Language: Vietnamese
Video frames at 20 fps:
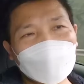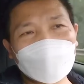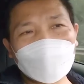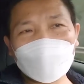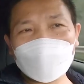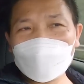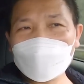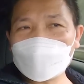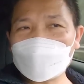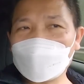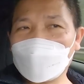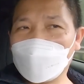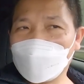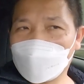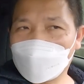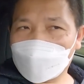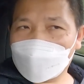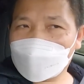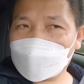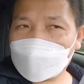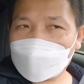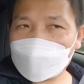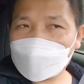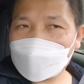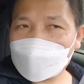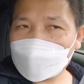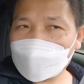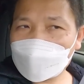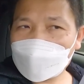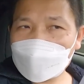lốp ít thì êm
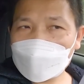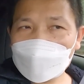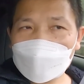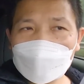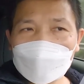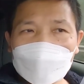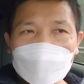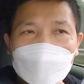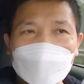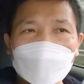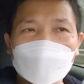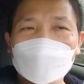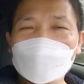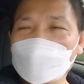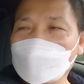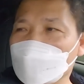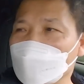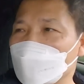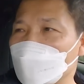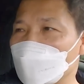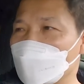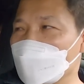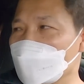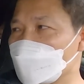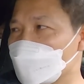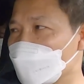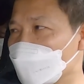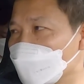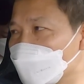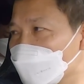nhưng mà mít thì cũng
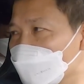mít xít